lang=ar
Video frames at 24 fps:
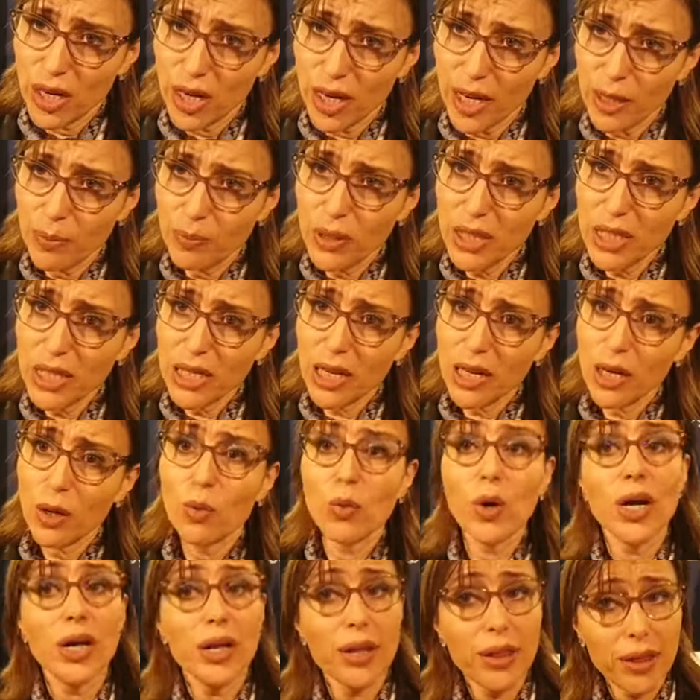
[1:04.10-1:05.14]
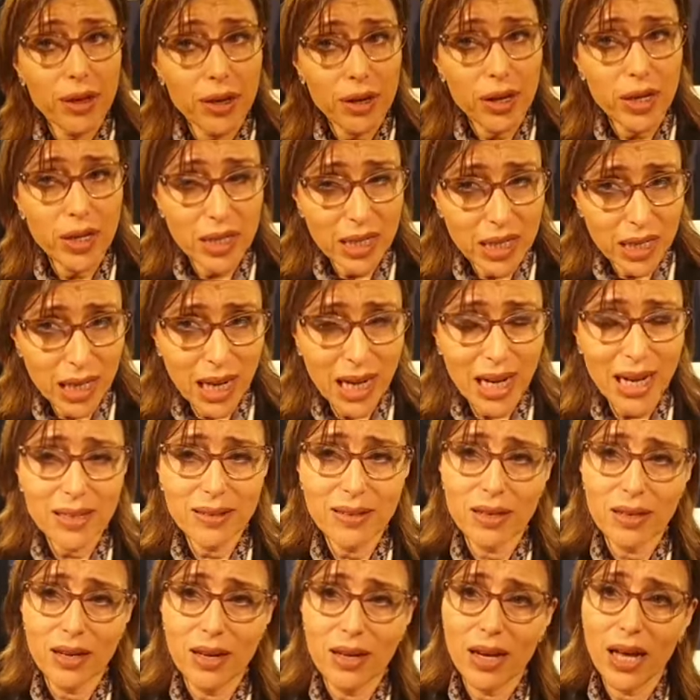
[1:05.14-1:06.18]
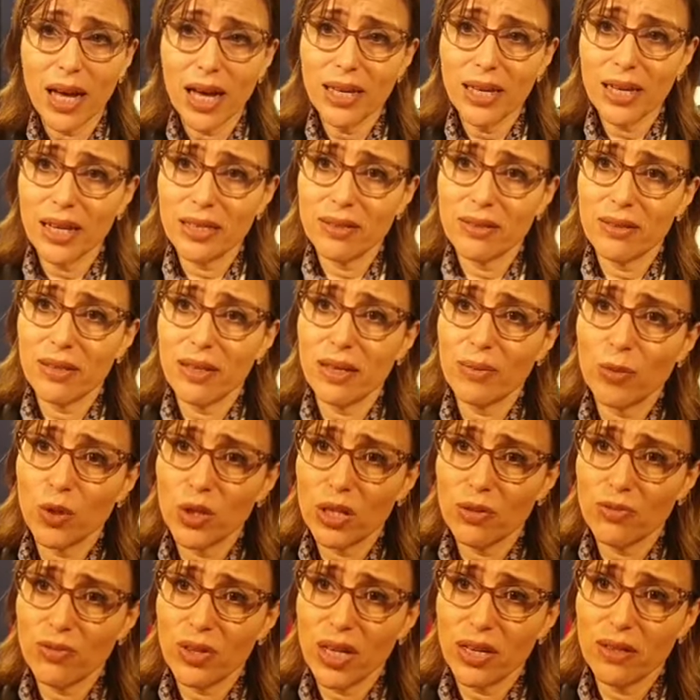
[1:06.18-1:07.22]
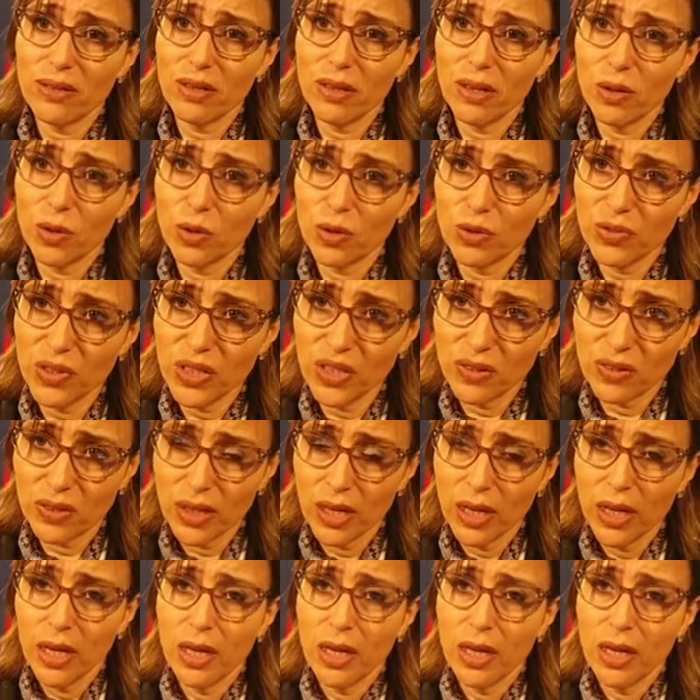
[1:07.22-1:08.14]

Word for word: العلمية وإثر انعقاد الهيئة مكافحة الكوفيد